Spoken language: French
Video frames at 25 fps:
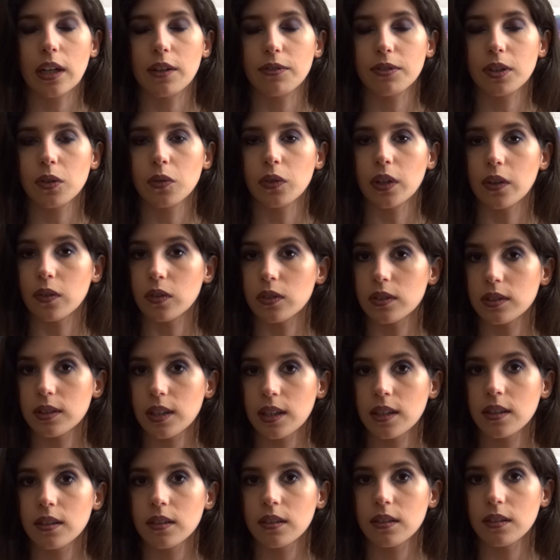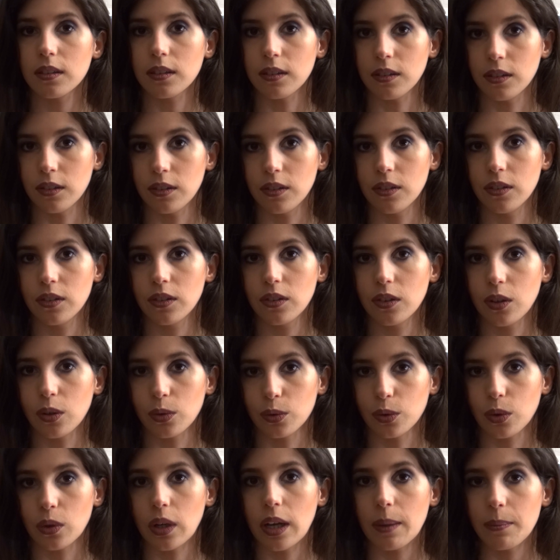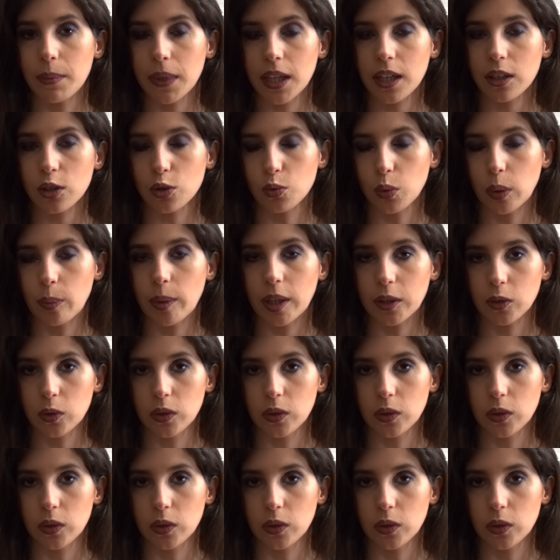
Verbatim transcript: À la fin, on a une scène entre la mère jouée par